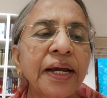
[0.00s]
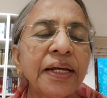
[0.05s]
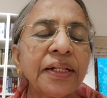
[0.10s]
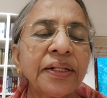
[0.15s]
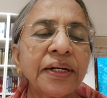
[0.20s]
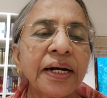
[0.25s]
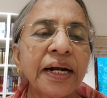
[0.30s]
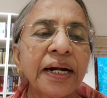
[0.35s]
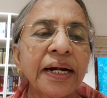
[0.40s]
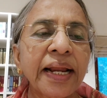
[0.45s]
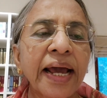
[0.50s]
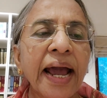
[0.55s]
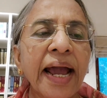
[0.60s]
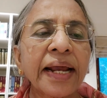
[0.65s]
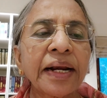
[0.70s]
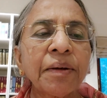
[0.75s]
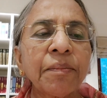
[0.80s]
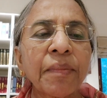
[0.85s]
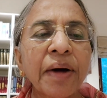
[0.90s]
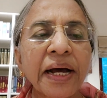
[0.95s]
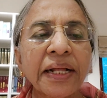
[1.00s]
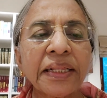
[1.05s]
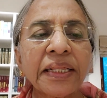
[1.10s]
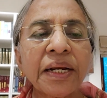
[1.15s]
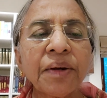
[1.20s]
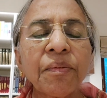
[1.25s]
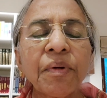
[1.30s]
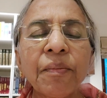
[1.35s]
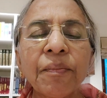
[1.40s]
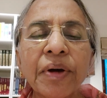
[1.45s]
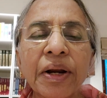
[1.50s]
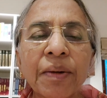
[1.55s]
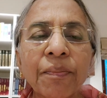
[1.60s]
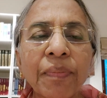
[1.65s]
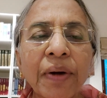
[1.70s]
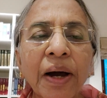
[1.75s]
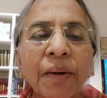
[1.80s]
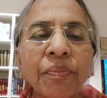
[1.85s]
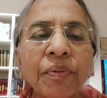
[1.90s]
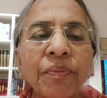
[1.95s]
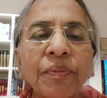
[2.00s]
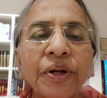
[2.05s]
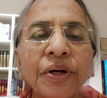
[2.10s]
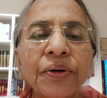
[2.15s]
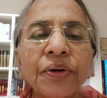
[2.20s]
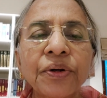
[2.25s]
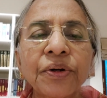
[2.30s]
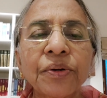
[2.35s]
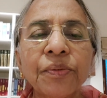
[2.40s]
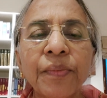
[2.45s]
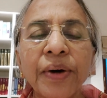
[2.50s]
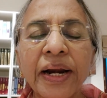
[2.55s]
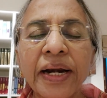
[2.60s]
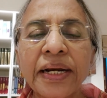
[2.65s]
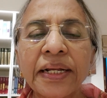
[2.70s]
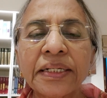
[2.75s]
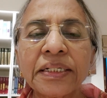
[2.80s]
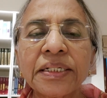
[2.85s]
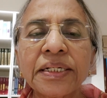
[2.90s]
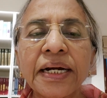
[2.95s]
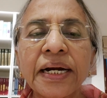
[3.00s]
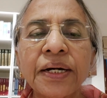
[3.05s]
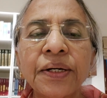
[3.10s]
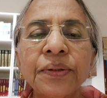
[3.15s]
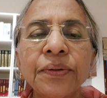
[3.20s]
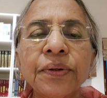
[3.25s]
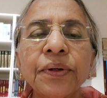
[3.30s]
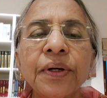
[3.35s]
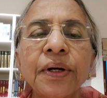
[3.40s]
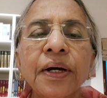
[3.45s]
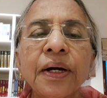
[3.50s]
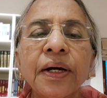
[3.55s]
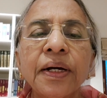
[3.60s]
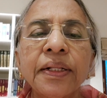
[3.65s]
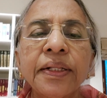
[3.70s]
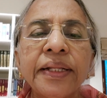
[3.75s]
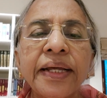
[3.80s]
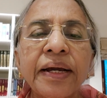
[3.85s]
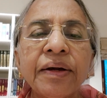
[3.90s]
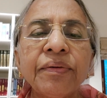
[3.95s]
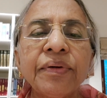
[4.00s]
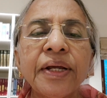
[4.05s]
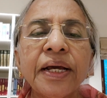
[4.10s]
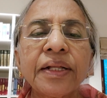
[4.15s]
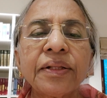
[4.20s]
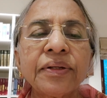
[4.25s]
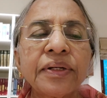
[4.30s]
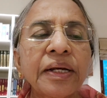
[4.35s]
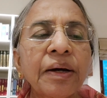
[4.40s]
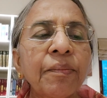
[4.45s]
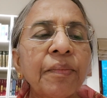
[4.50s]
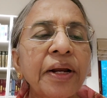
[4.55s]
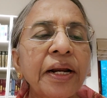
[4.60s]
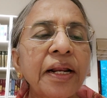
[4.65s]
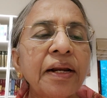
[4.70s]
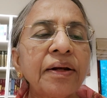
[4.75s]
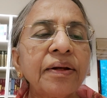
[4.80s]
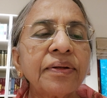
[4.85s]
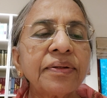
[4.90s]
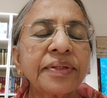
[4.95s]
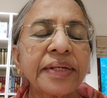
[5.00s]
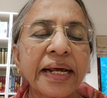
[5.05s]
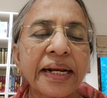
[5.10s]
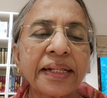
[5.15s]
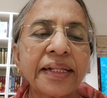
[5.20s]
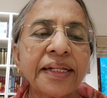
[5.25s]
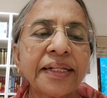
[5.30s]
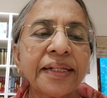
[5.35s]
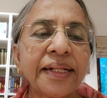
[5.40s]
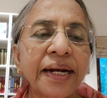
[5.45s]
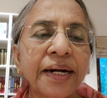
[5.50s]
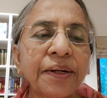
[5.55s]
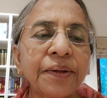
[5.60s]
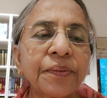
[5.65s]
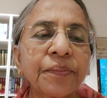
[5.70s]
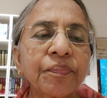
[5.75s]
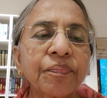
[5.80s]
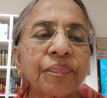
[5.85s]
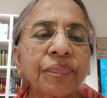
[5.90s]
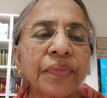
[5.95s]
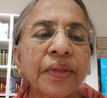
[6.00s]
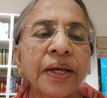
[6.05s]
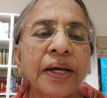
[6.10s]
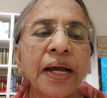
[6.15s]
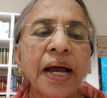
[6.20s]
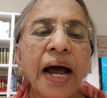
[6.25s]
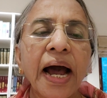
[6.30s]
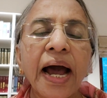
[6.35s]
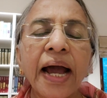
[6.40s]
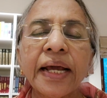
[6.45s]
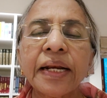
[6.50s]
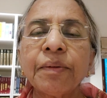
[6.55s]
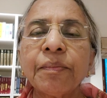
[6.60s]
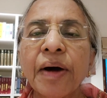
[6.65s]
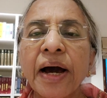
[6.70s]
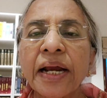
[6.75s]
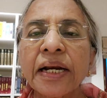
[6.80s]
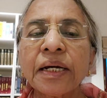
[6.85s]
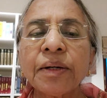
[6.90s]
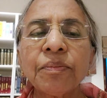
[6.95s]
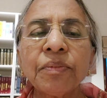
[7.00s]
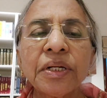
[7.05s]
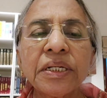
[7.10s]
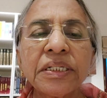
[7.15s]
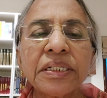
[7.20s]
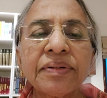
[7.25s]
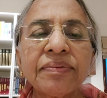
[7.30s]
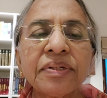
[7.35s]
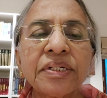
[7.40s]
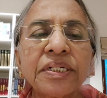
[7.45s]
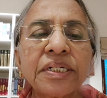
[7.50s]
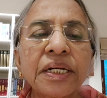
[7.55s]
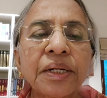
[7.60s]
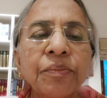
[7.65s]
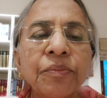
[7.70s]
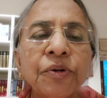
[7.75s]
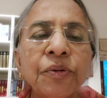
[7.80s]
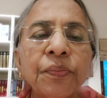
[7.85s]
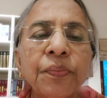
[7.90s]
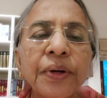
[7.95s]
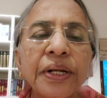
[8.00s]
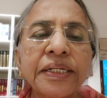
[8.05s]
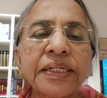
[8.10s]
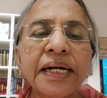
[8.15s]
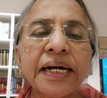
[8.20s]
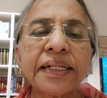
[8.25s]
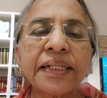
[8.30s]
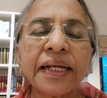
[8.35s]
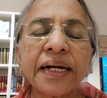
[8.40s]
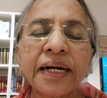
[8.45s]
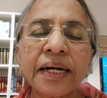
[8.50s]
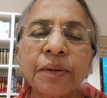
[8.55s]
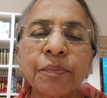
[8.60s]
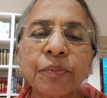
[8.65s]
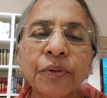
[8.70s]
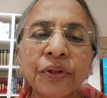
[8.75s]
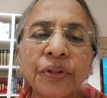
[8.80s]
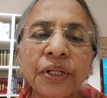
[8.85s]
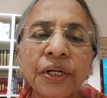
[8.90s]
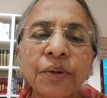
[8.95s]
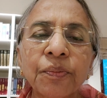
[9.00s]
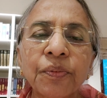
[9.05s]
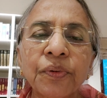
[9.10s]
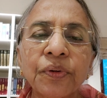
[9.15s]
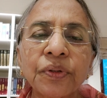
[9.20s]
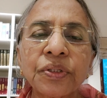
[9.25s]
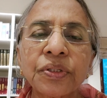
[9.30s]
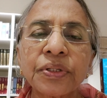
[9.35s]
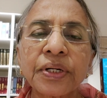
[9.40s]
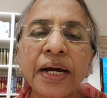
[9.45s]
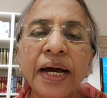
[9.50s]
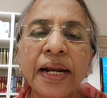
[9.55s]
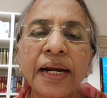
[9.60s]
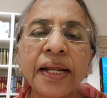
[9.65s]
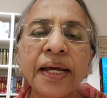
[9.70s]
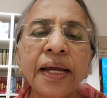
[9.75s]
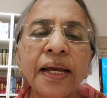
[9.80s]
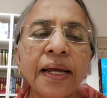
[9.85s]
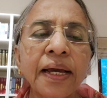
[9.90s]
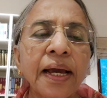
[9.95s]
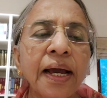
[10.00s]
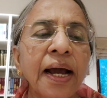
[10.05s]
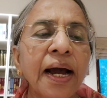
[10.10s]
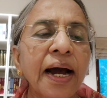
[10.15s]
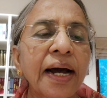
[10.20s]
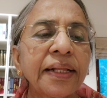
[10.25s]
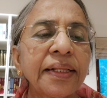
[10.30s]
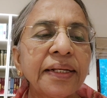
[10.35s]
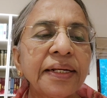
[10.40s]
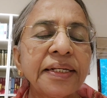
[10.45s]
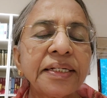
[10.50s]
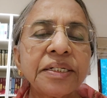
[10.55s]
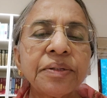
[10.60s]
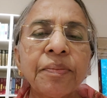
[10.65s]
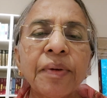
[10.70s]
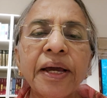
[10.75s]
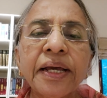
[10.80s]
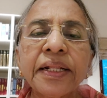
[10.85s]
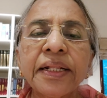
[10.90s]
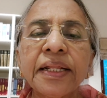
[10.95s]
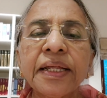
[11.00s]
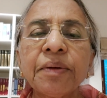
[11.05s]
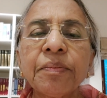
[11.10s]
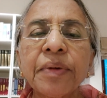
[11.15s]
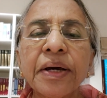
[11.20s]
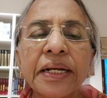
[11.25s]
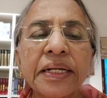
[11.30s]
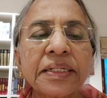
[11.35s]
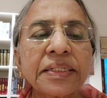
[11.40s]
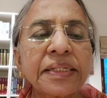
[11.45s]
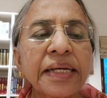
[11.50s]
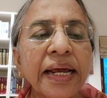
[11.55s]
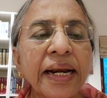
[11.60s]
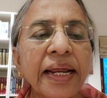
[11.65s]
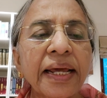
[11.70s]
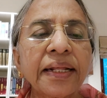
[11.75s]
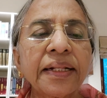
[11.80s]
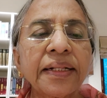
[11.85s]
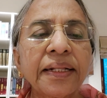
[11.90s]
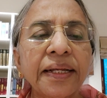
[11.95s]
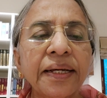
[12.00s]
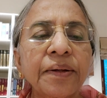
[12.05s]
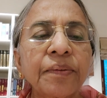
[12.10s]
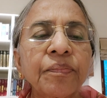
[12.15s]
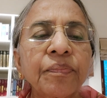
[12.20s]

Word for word: ఎందుకంటే ఆయన మాత్రమే మన పాపముల కొరకు మరణించాడు దేవుని ఎదుట మనల్ని సరిదిద్దాడు ఆయన మార్గంలో జీవించడము ప్రజాదరణ పొందకపోవచ్చు కానీ అది నిజమైంది మరి సరైంది